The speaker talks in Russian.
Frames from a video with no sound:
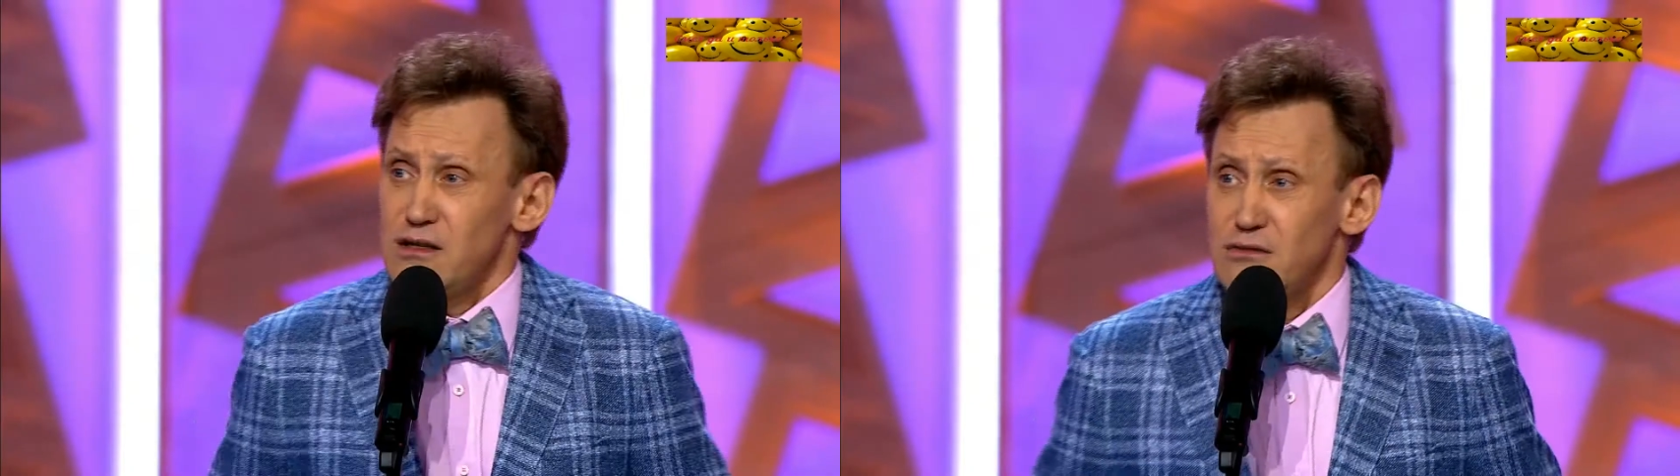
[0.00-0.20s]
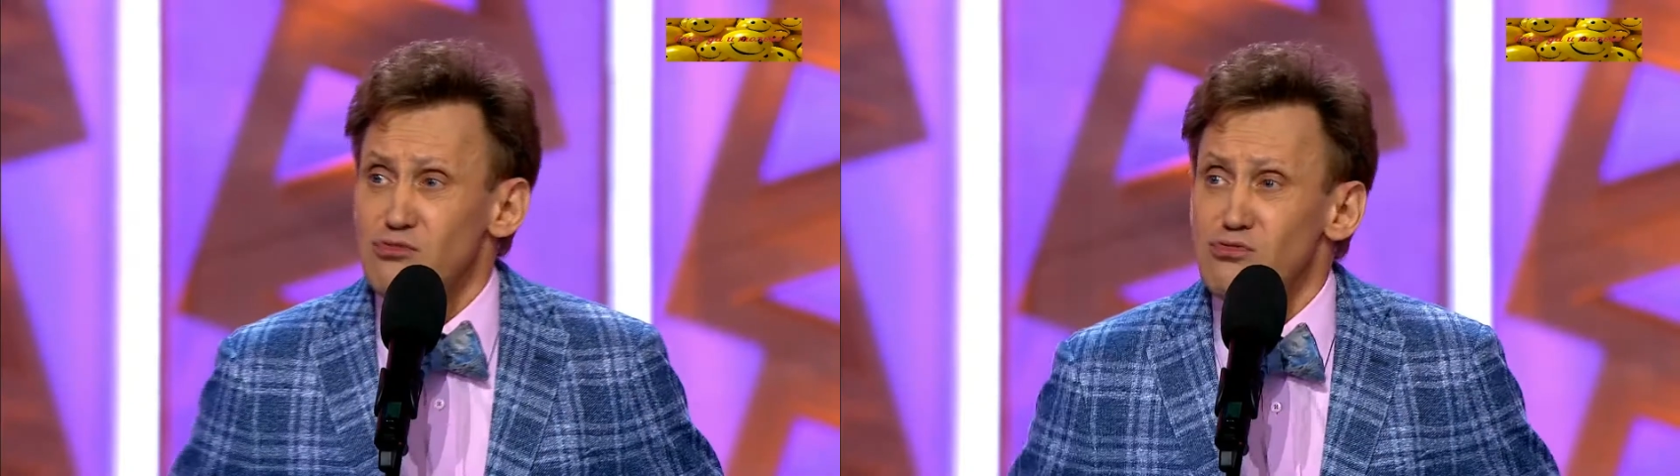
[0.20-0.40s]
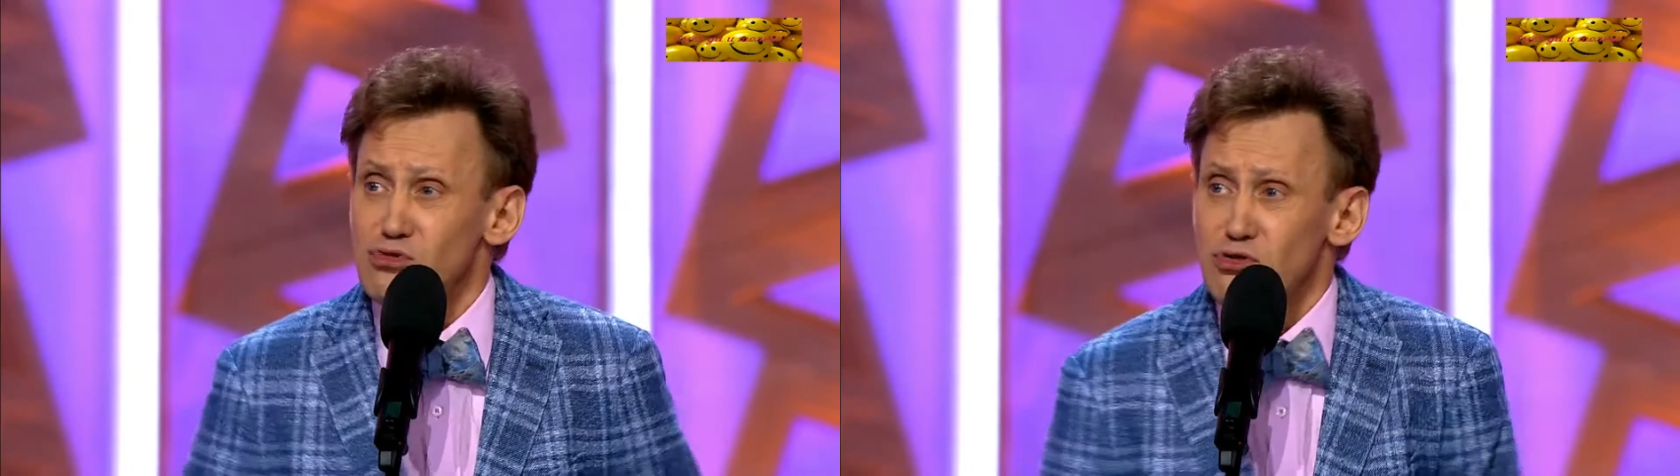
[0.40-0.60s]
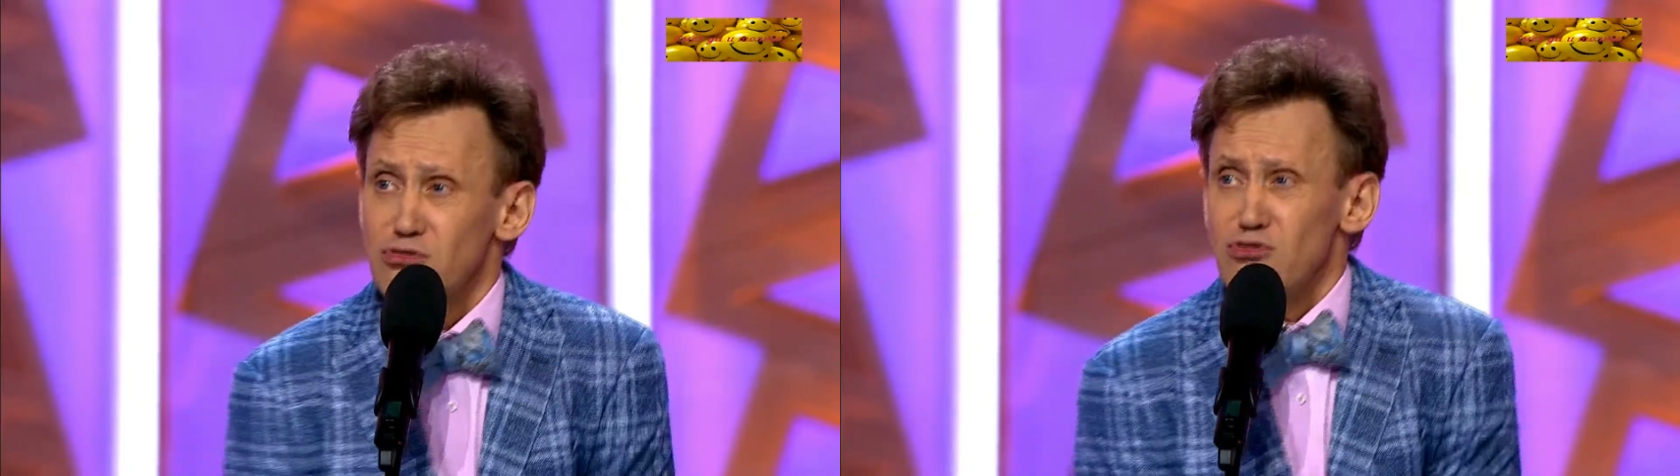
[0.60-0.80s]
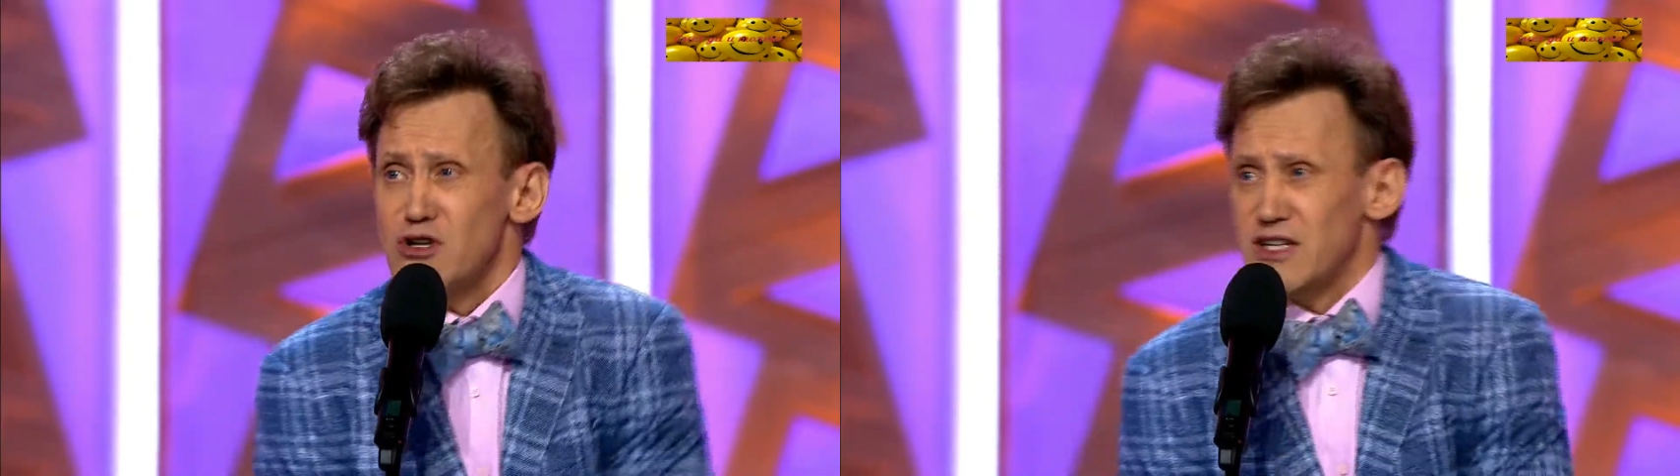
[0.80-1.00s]
Ну,
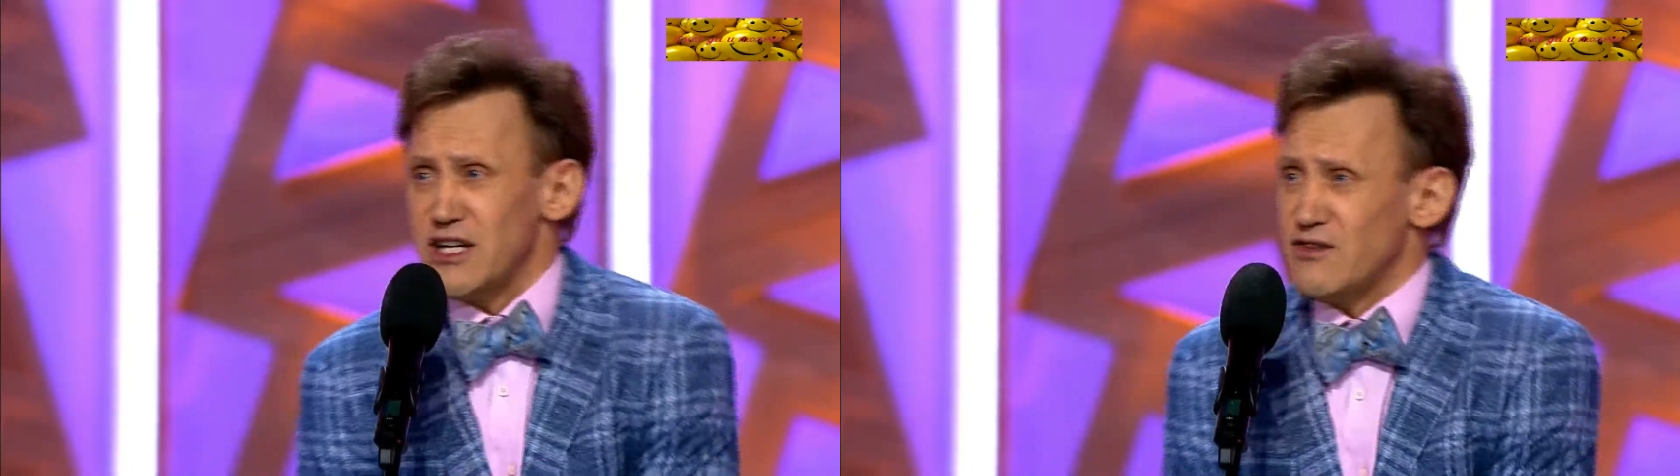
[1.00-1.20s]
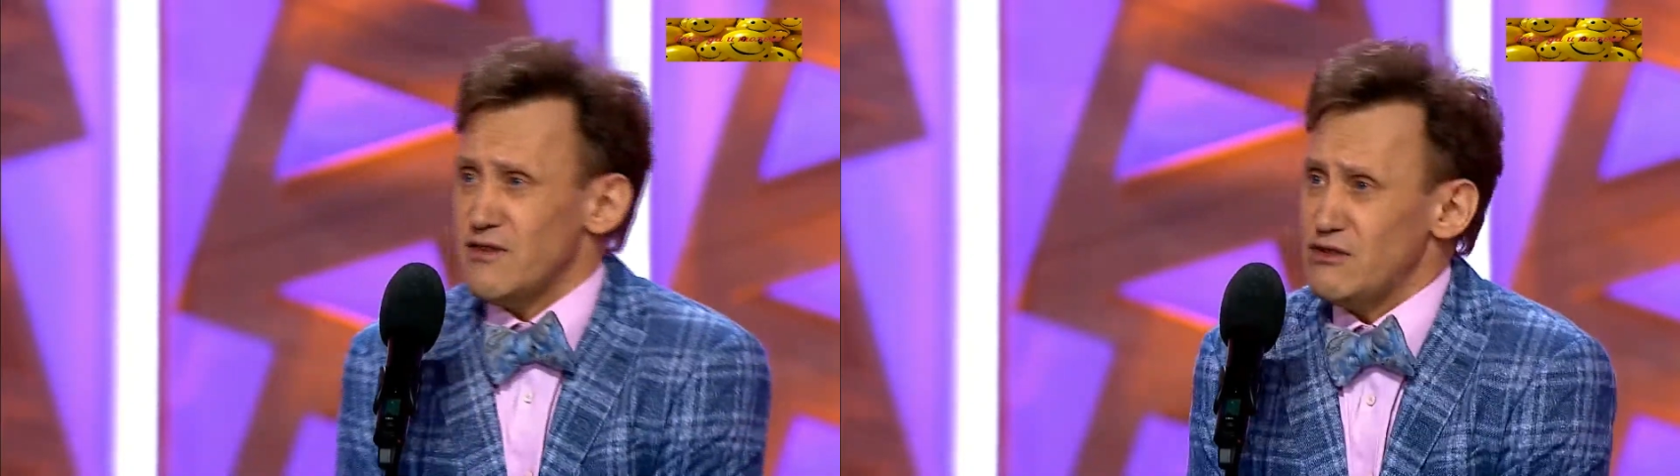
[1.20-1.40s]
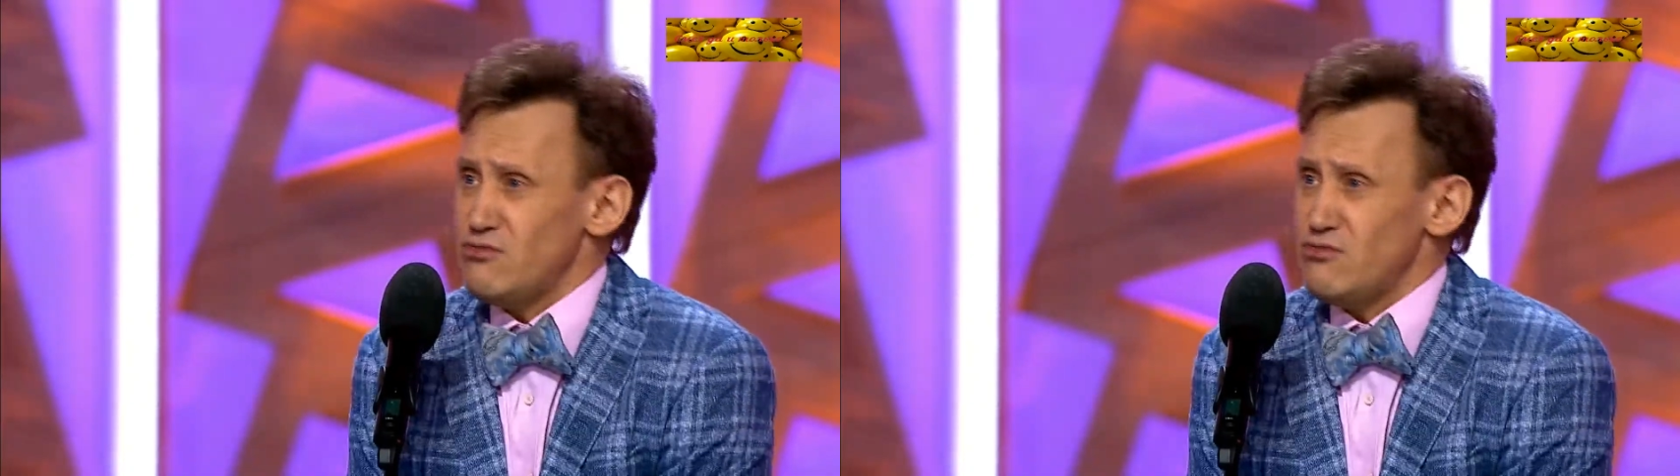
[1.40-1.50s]
что рассказывать,